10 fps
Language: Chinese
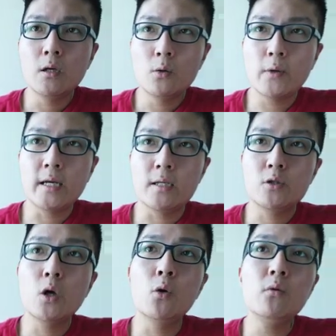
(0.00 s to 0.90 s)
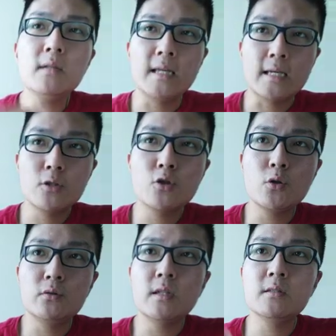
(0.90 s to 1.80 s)
会从你
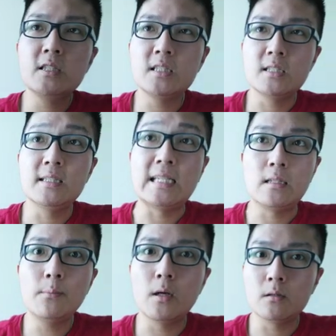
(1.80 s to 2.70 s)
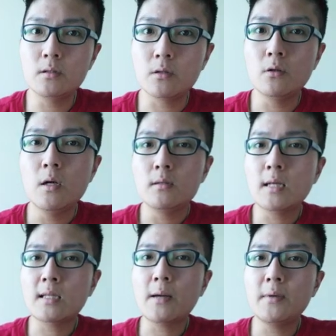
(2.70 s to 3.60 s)
去认识你的朋友，
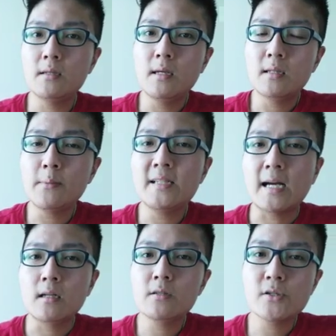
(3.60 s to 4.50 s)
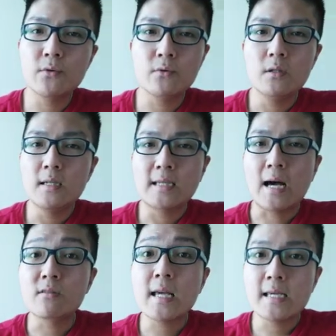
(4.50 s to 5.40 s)
那他们他们两个就
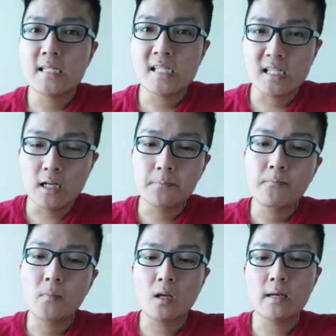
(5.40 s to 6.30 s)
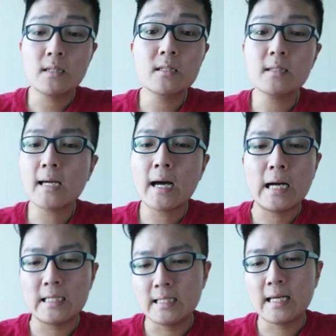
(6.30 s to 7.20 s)
搞在一起了。OK，真的也
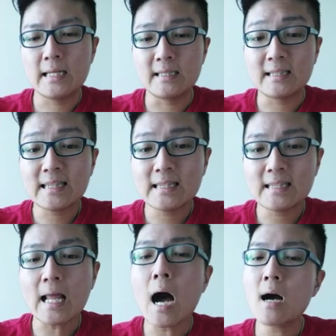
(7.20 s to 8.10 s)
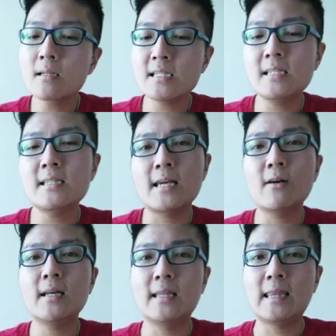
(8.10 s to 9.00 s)
很很担心，也
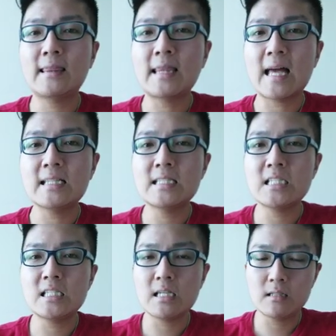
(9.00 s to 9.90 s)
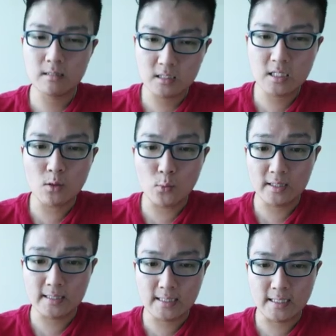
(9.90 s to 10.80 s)
要很担心这个
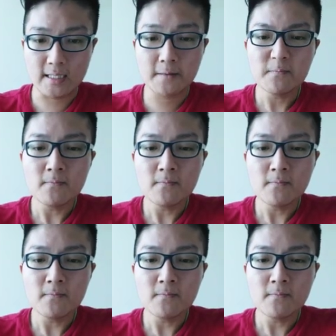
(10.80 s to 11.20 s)
问题。